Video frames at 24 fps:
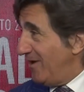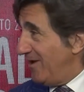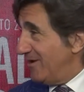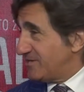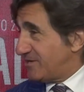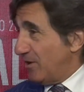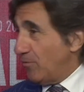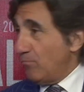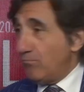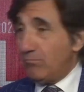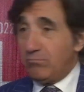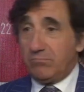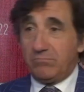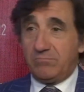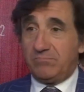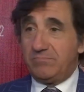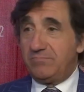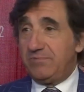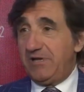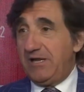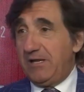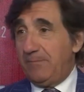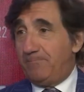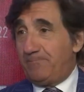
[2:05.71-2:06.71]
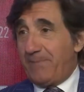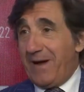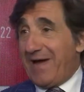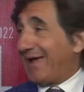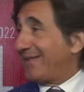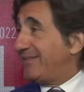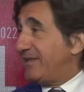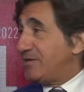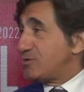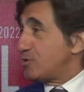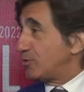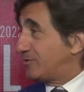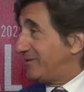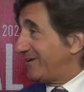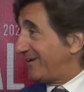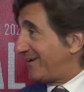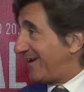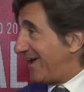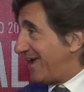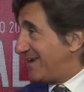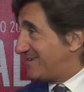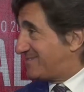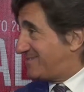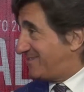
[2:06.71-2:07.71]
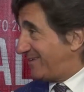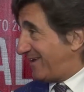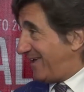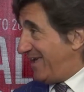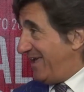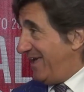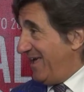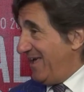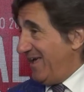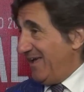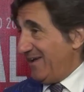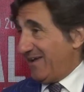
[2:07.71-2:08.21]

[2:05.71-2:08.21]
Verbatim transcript: c'è il paradiso terrestre